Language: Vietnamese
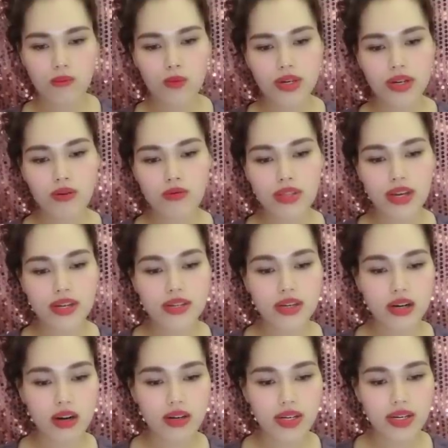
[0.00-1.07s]
Buổi đầu tiên
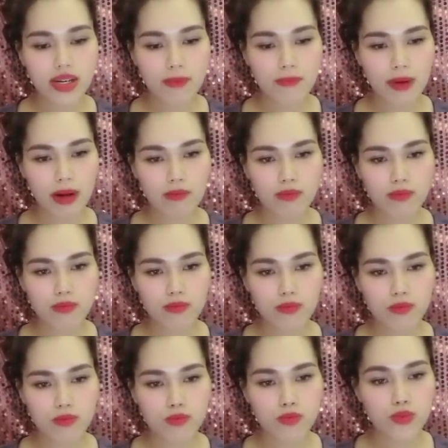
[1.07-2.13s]
đưa con đến nhập học,
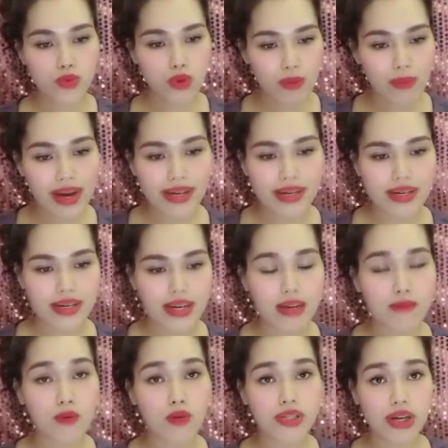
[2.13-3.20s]
tôi bận
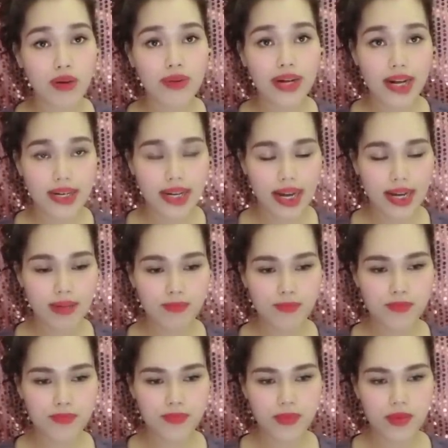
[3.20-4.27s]
nên bố cháu căng đáng.
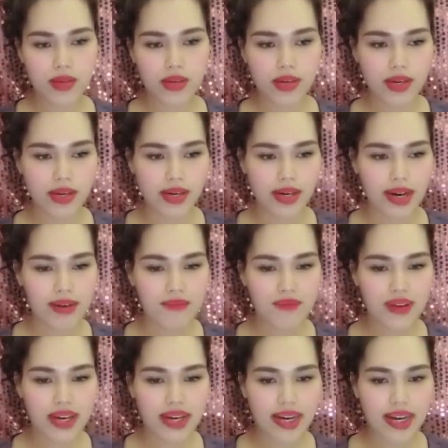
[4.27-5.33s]
Anh
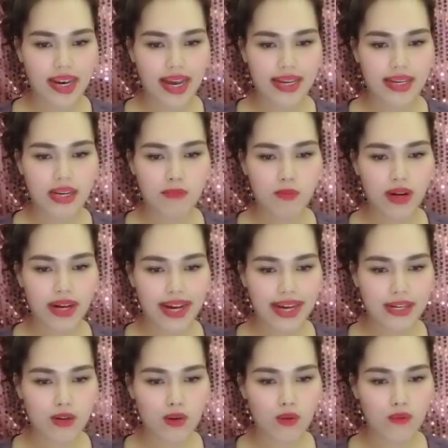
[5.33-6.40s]
về kể lại lớp có
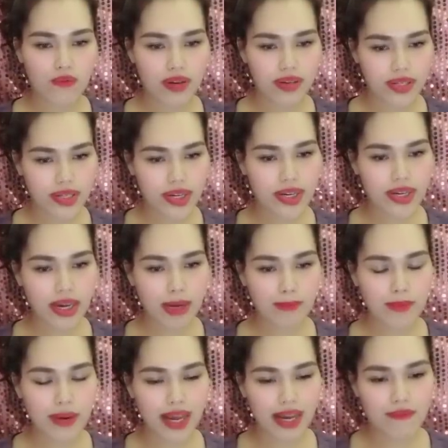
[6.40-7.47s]
hai cô vừa xinh
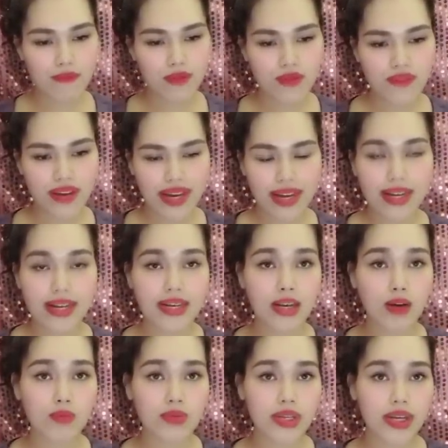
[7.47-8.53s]
đẹp lại vui vẻ,
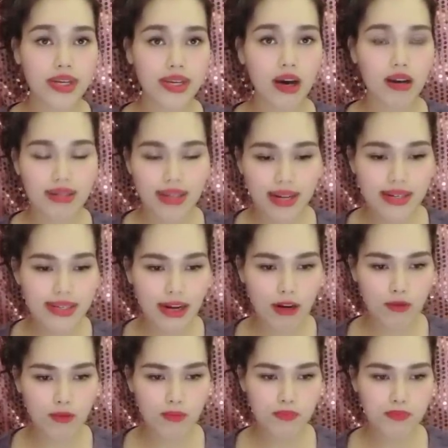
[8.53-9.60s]
nồng nhiệt đón các
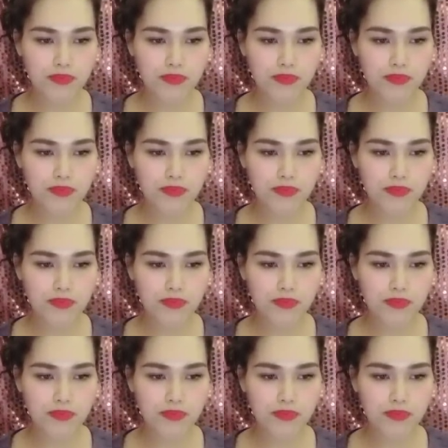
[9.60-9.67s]
cháu.